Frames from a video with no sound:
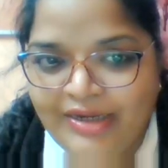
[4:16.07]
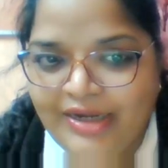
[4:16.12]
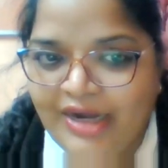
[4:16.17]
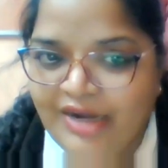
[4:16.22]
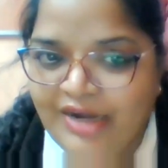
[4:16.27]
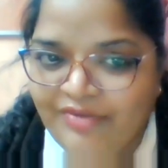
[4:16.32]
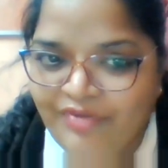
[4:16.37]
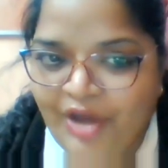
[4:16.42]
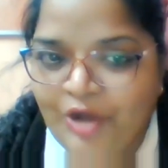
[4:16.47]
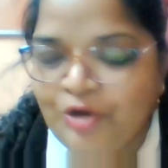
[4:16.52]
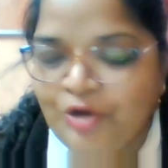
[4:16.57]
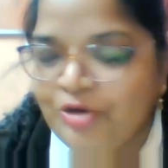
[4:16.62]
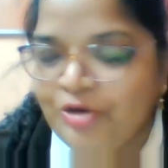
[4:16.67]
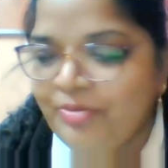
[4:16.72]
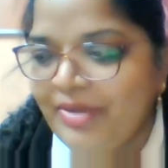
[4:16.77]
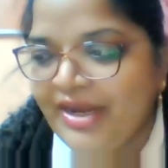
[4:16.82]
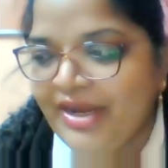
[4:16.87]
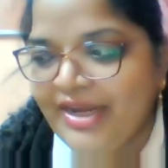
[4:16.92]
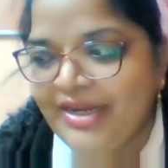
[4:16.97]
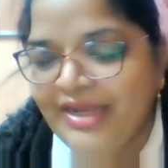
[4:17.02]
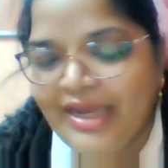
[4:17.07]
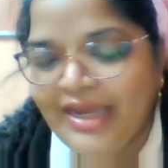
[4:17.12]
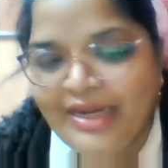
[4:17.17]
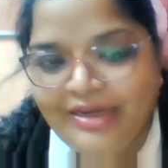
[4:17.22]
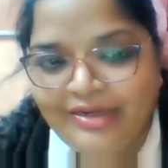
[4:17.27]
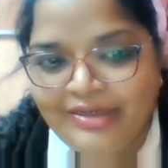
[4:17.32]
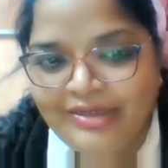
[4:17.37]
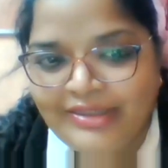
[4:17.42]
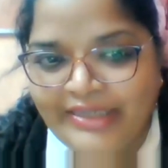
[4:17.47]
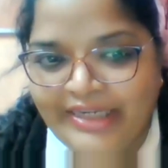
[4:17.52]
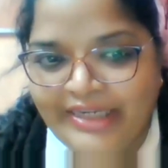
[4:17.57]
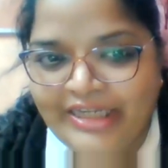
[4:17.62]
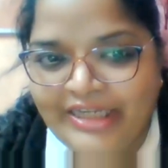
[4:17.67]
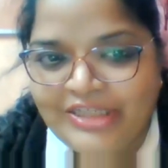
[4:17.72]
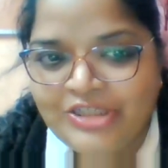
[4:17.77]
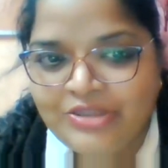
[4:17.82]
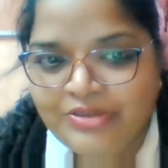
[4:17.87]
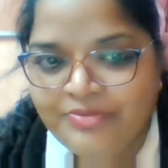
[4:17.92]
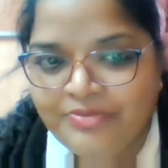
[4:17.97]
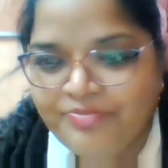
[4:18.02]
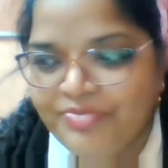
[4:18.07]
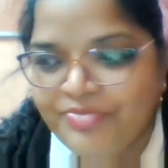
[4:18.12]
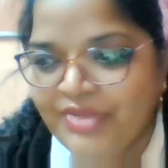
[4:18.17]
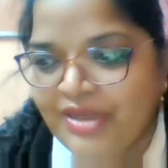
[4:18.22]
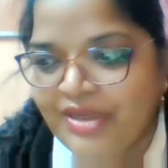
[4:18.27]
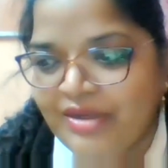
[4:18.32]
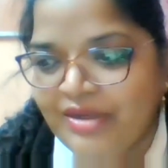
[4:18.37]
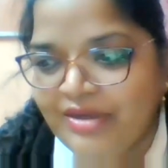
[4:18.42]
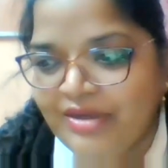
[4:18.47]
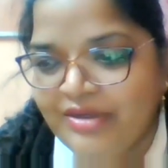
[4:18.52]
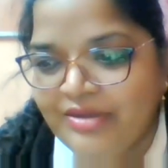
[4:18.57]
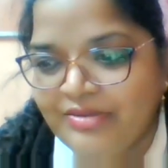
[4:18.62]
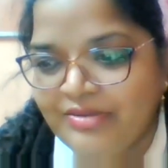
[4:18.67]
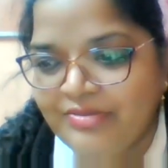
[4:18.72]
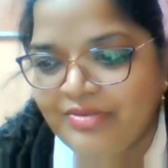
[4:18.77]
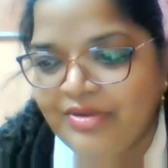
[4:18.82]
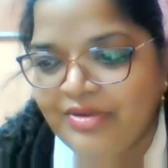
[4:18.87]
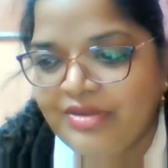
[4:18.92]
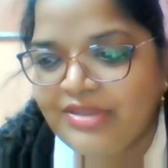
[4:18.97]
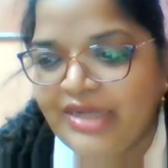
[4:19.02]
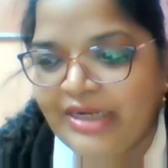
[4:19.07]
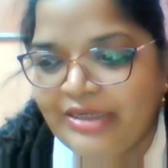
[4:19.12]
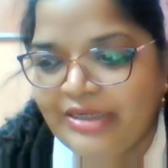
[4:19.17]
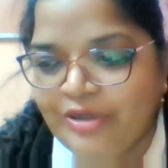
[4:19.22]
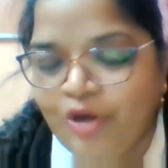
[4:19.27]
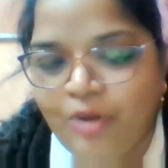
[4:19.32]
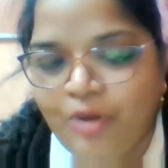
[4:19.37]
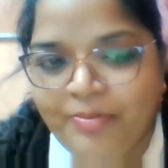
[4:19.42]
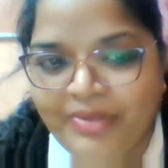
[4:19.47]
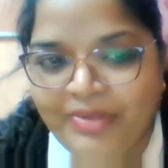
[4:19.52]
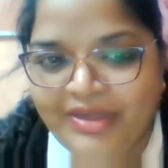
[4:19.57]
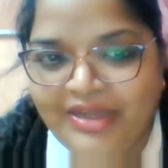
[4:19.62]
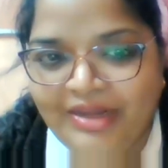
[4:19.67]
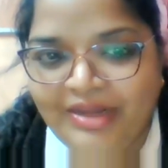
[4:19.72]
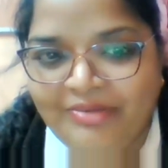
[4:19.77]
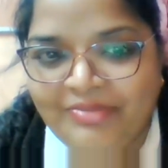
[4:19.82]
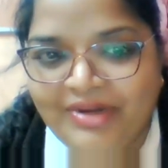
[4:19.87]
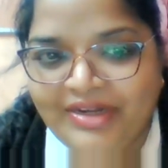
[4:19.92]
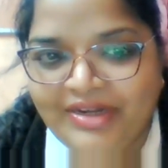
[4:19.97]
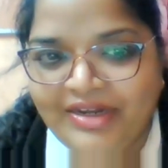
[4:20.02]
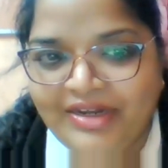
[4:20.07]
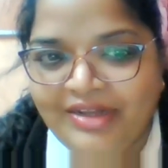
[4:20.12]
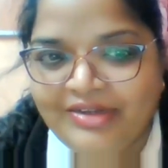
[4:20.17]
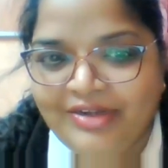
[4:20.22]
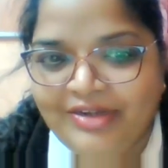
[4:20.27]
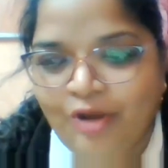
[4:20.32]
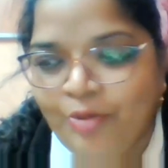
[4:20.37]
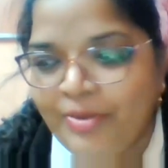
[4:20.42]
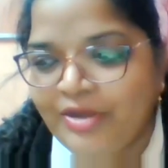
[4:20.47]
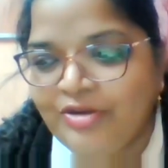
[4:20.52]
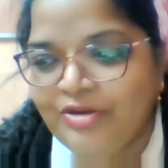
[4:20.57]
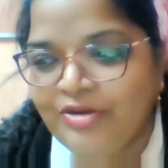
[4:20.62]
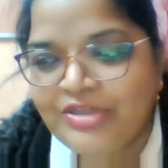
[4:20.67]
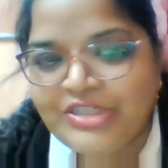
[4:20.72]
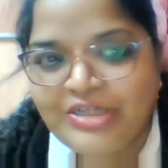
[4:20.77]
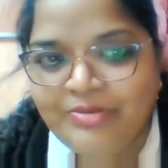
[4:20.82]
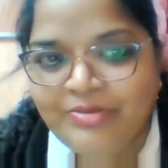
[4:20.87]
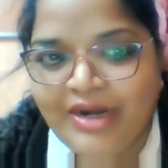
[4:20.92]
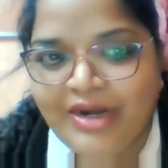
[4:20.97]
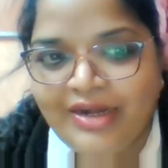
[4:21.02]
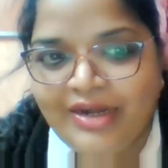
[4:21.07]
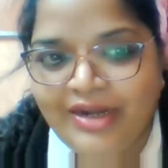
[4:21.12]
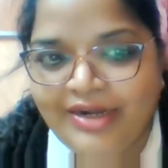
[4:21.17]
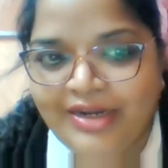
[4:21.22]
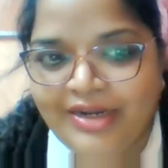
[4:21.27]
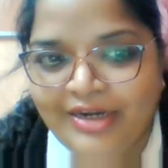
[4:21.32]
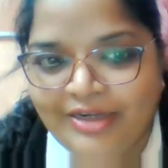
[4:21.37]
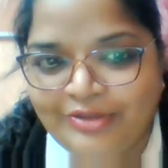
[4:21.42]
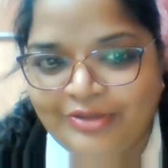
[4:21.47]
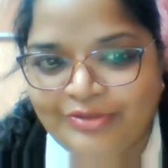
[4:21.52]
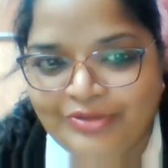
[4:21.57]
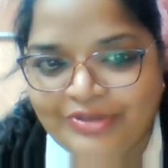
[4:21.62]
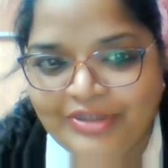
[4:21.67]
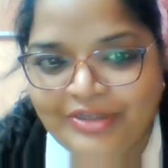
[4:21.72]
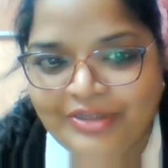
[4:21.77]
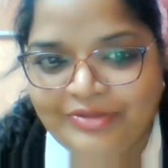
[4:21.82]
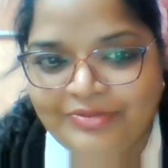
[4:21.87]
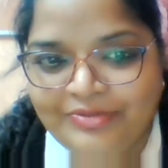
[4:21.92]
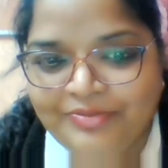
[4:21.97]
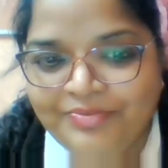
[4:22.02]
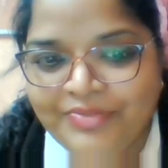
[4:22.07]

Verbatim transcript: అండ్ ఫాలోడ్ బై ఐ టీచ్ దట్ టాపిక్ అనమాట టాపిక్ గురించి మాట్లాడాలనుకుంటున్నాను